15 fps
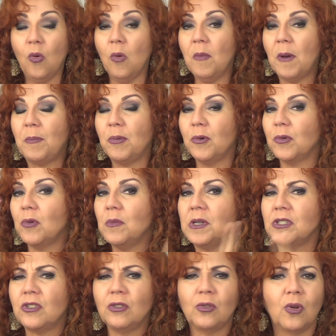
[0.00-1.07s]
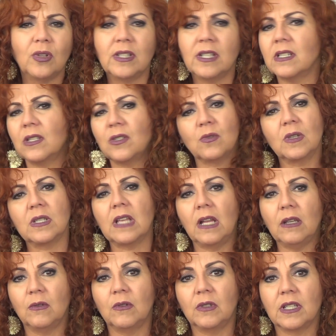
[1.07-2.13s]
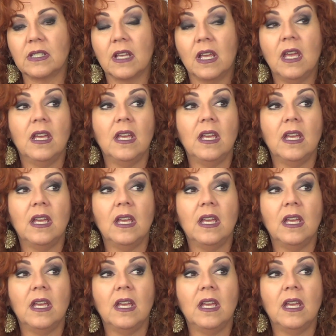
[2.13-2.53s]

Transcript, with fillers: uma por uma de todas as suas alunas.